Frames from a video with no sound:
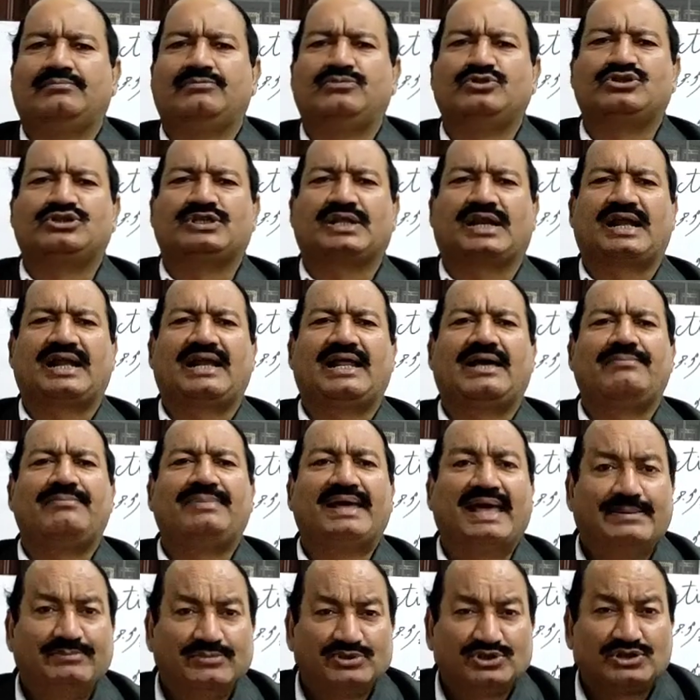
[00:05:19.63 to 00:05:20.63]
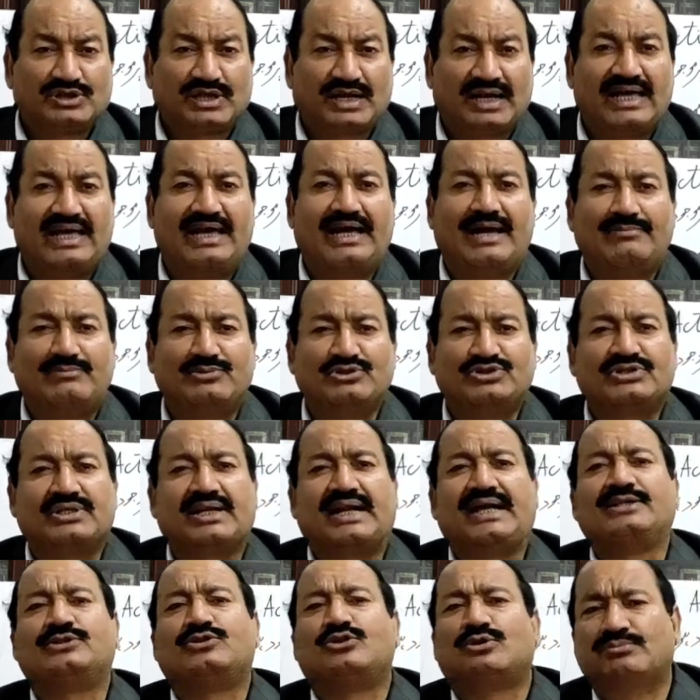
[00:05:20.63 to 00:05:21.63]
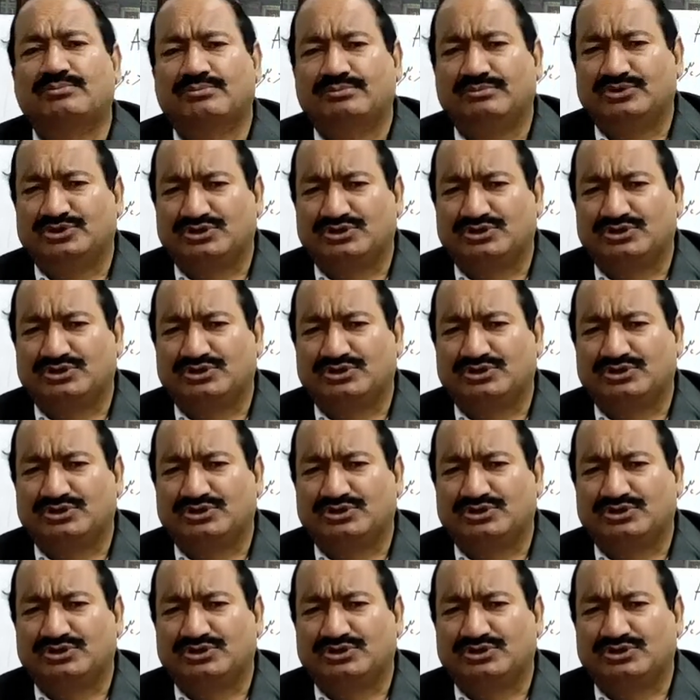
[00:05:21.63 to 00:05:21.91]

मुस्कराना मैं मुस्कराया हम मुस्कराए तुम